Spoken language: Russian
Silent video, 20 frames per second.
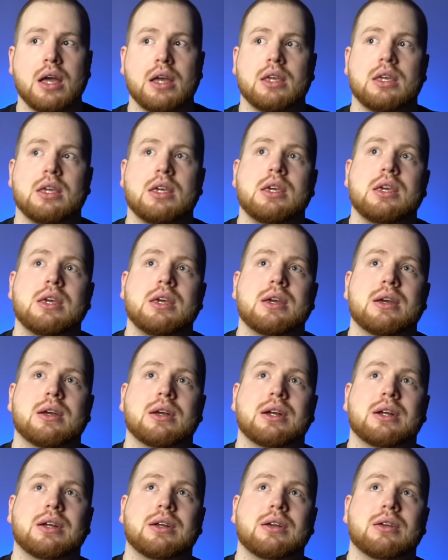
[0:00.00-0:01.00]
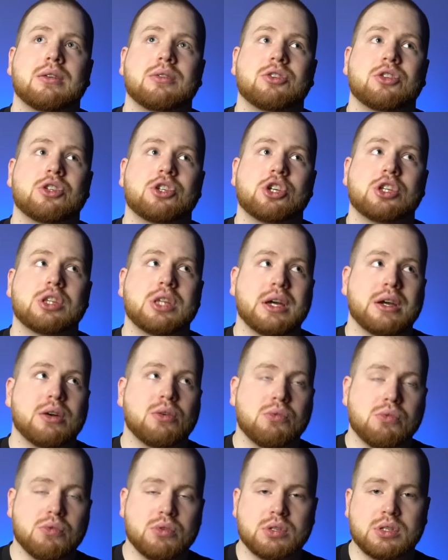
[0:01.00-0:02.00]
И читая
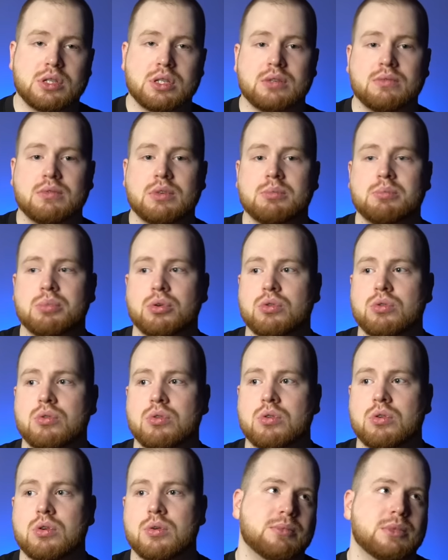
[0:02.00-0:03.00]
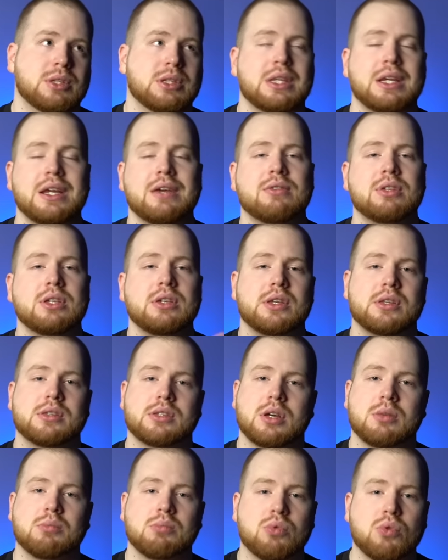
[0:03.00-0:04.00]
отзывы про древние
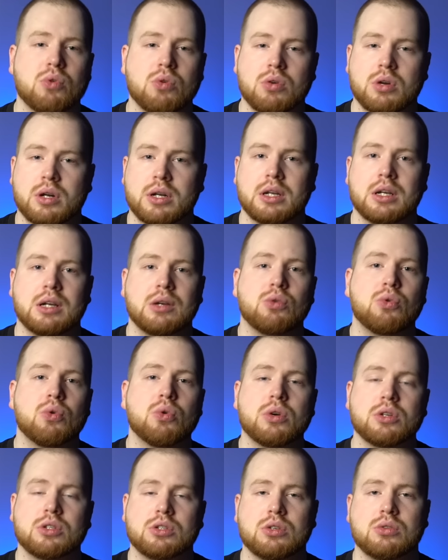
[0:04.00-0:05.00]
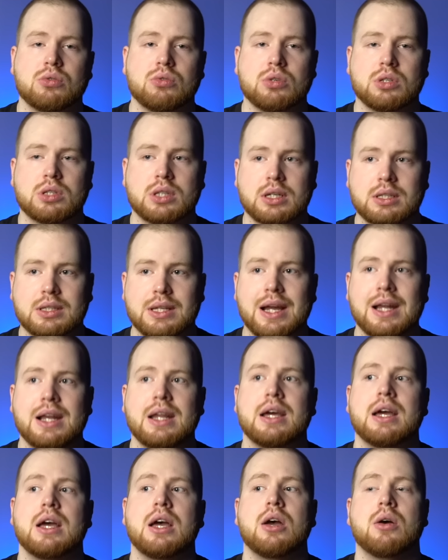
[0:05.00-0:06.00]
соборы, готику и так
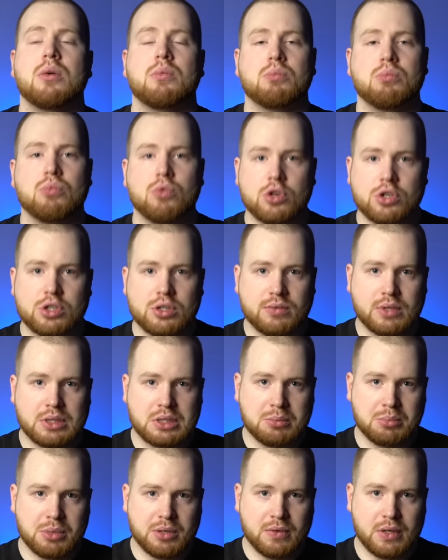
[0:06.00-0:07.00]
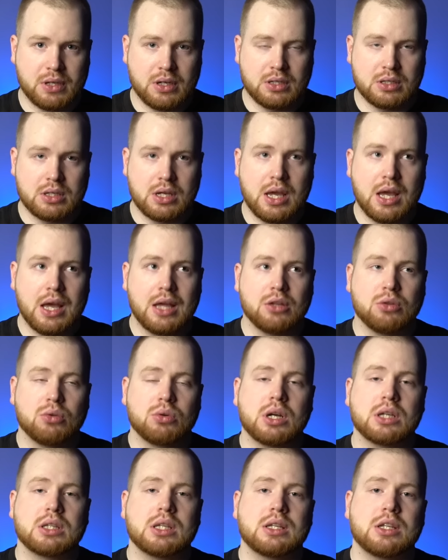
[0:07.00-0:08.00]
далее, можно в это поверить. Но
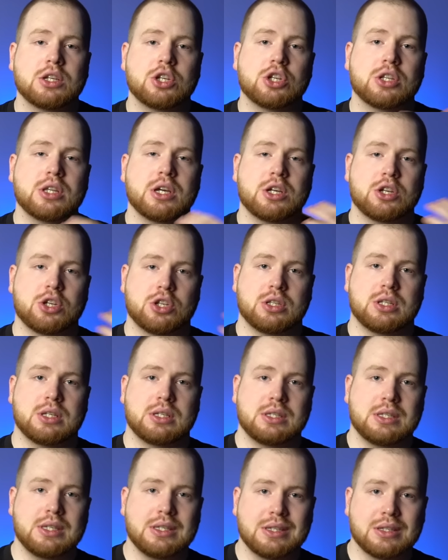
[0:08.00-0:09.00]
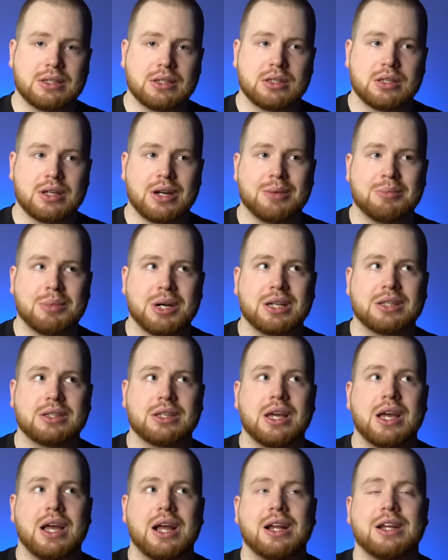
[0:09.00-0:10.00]
когда начинаешь носить этот аромат,
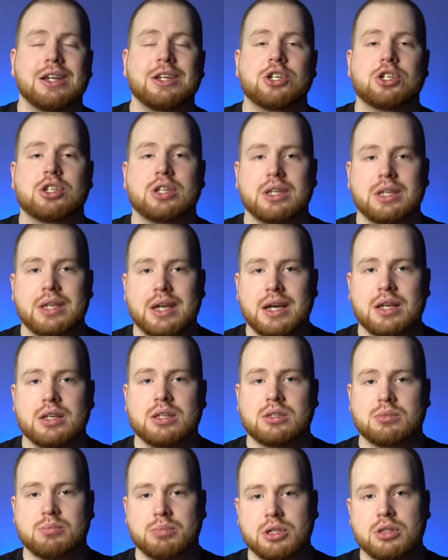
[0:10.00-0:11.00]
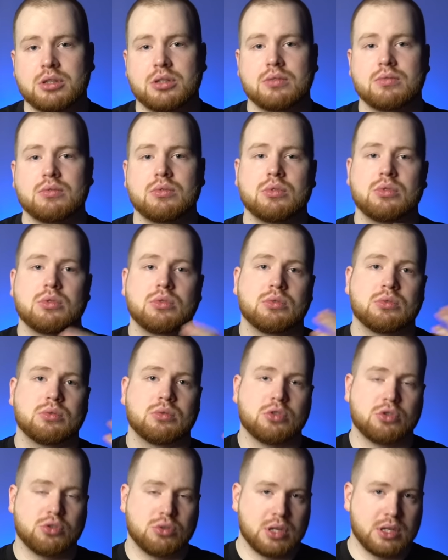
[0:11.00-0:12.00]
лично я испытываю то,
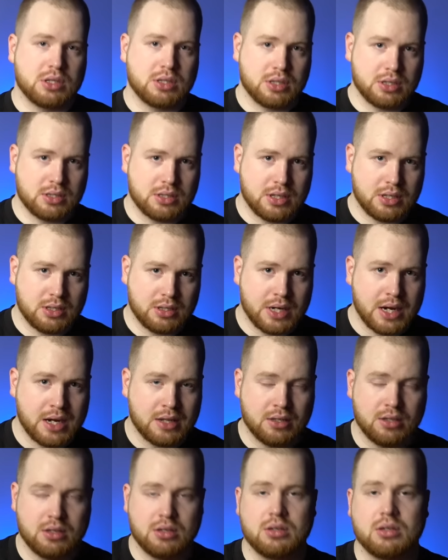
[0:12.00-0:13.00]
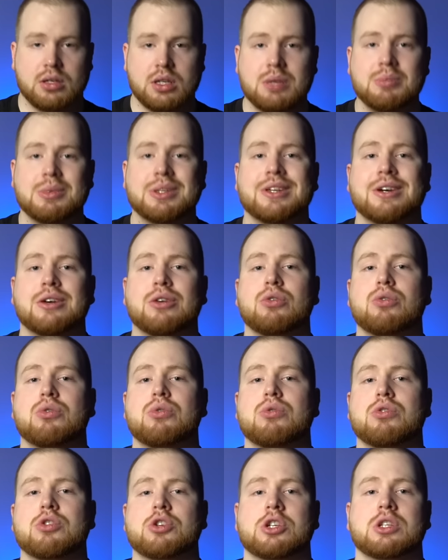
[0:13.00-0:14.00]
что я сказал ранее. Именно
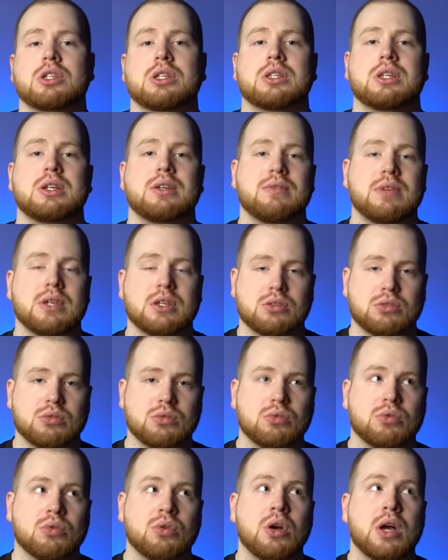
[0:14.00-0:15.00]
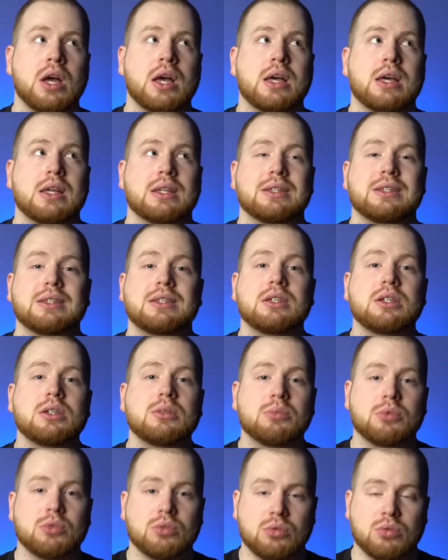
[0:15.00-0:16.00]
кожано-древесную,
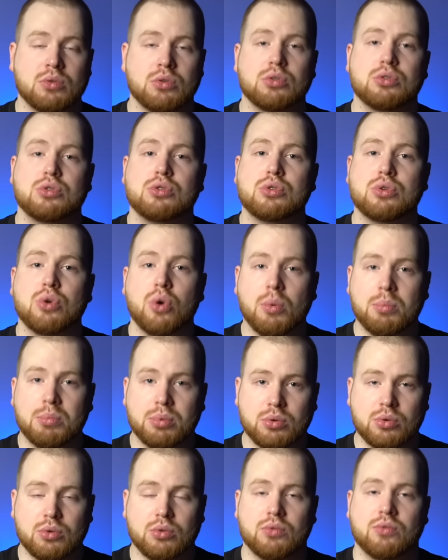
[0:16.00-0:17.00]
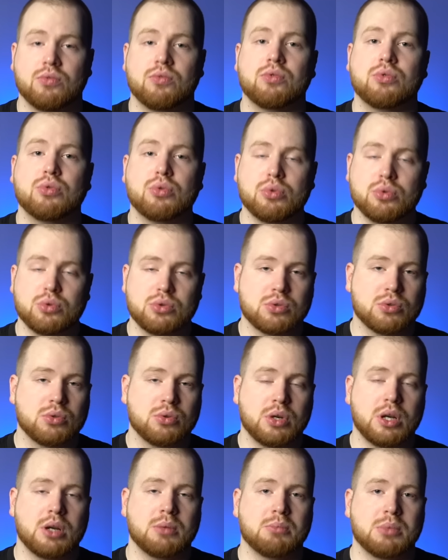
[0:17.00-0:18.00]
дымную, теплую, вкусную
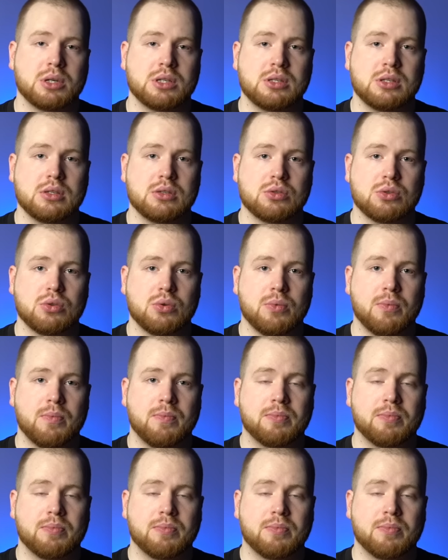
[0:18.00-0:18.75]
композицию.